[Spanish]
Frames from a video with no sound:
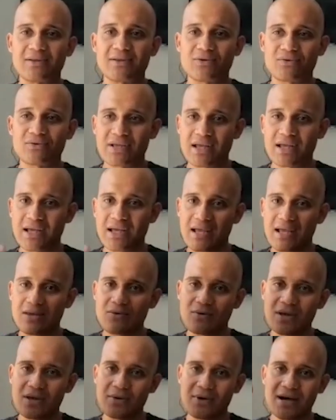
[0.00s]
Entonces
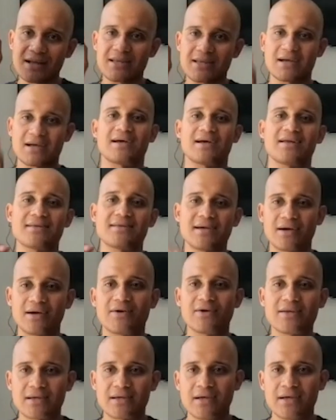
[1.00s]
ellos iban a atacar esas
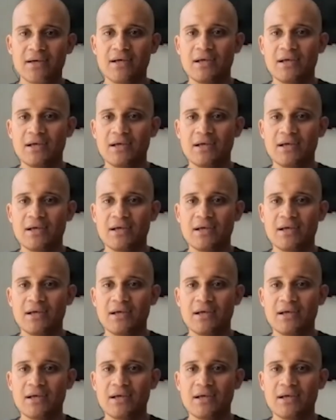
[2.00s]
cabezas